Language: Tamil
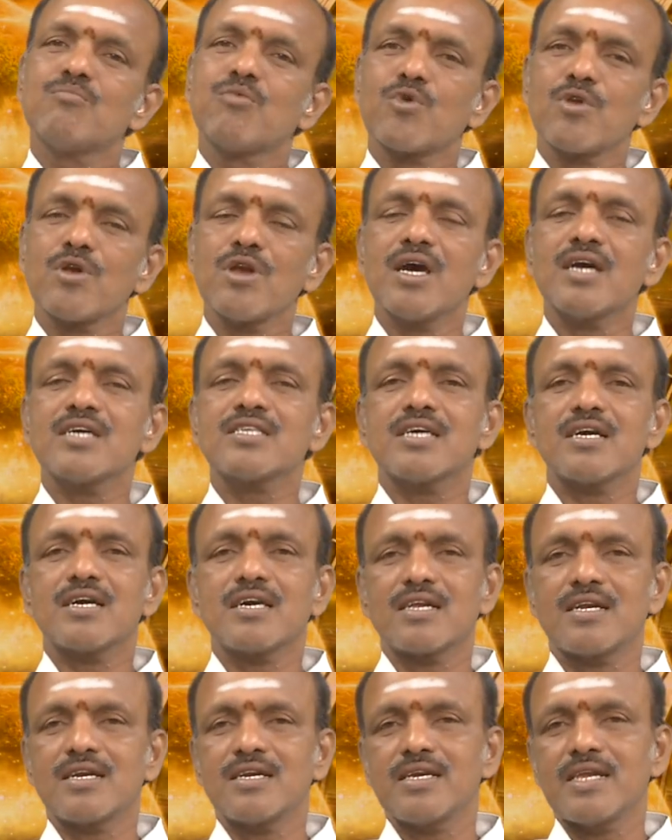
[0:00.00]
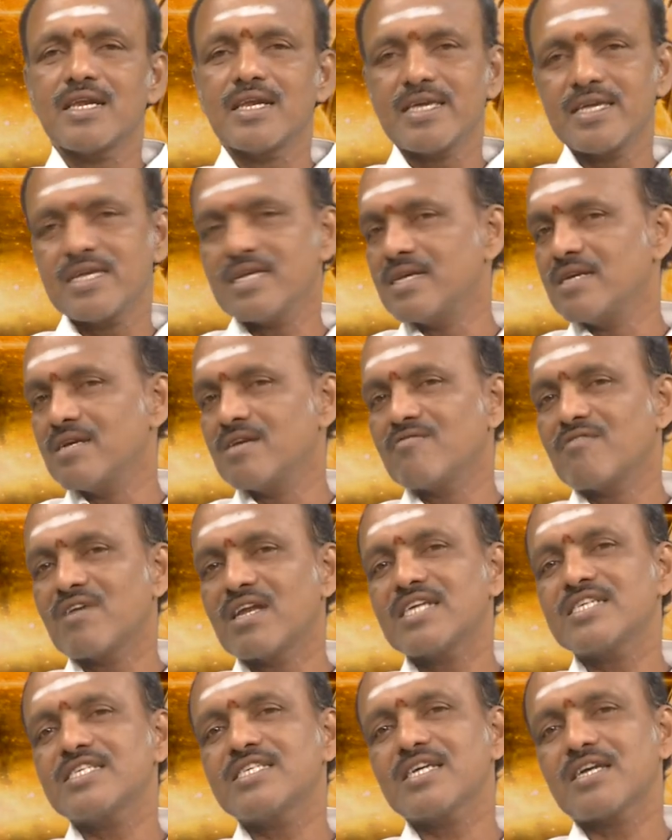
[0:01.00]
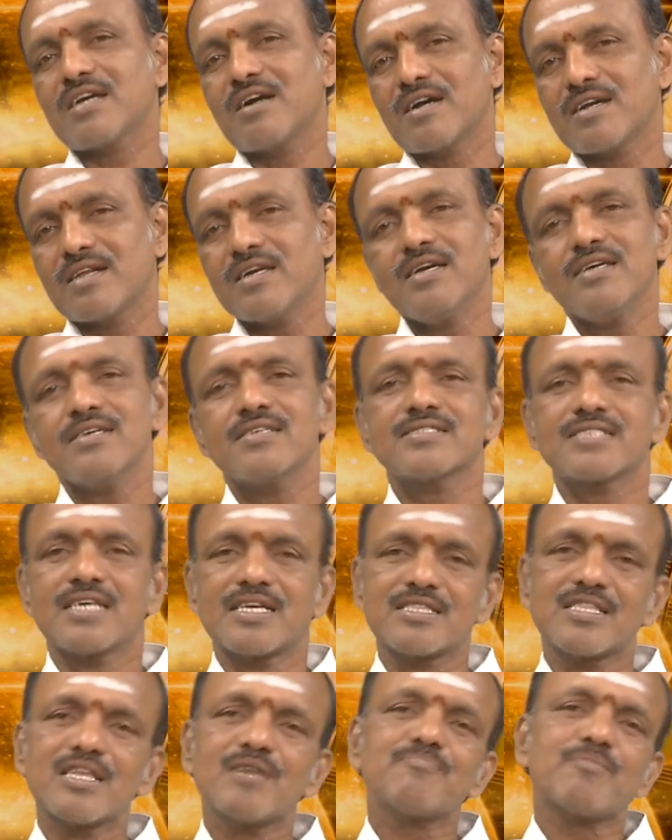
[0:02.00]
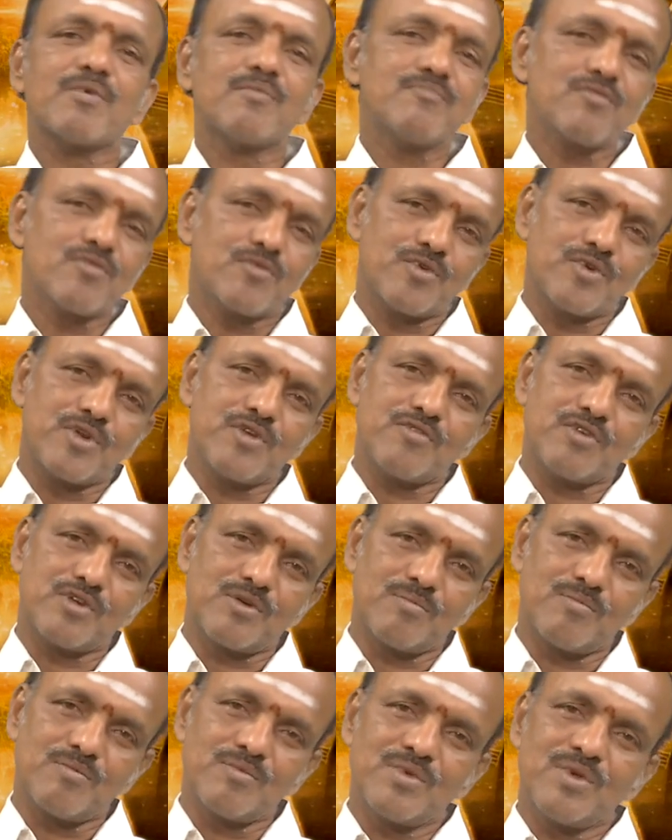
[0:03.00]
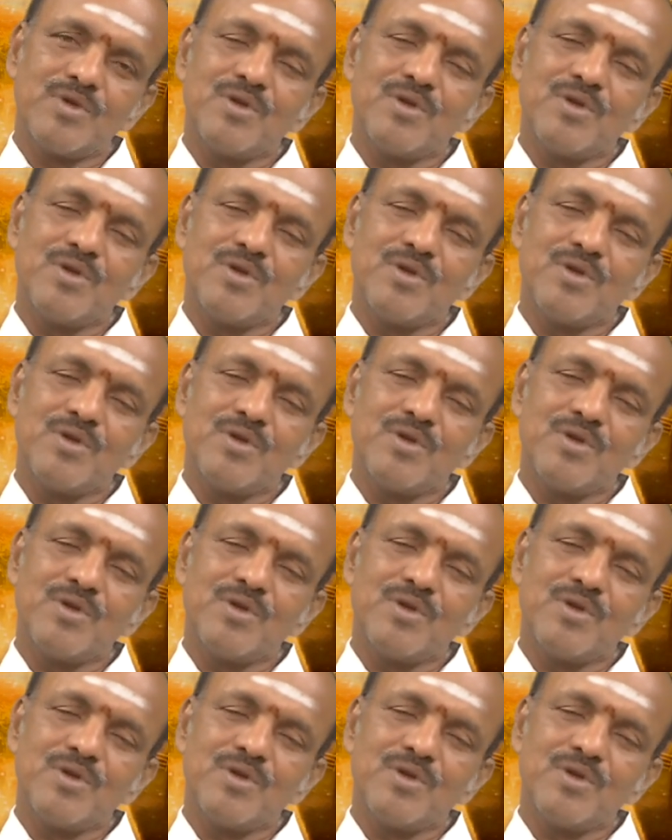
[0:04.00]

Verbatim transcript: பொருளாதார நிலையில் வளர்ச்சி காண சந்தர்ப்பம் கூடி வரும்